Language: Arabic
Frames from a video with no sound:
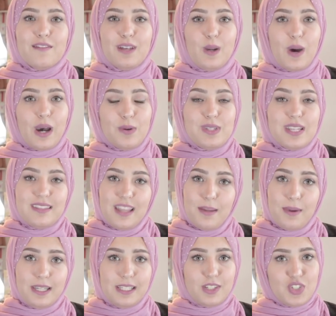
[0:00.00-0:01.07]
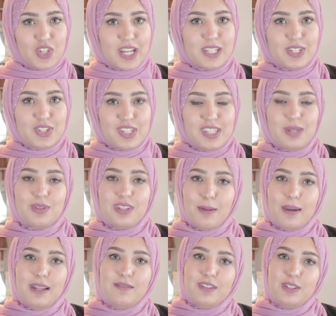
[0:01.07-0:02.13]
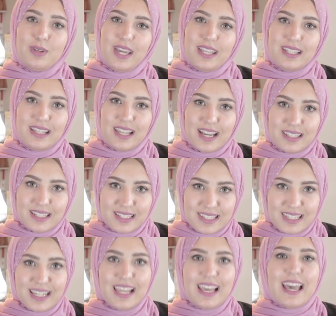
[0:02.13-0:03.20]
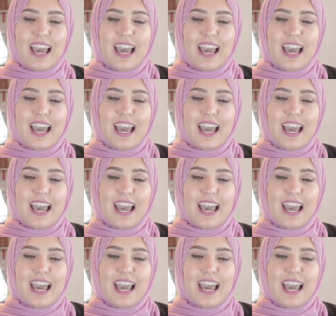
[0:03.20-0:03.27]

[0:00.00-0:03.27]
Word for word: فلو عاوزه تتابعي التشالنج دي وتتابعي الفيديوهات اللي هتنزل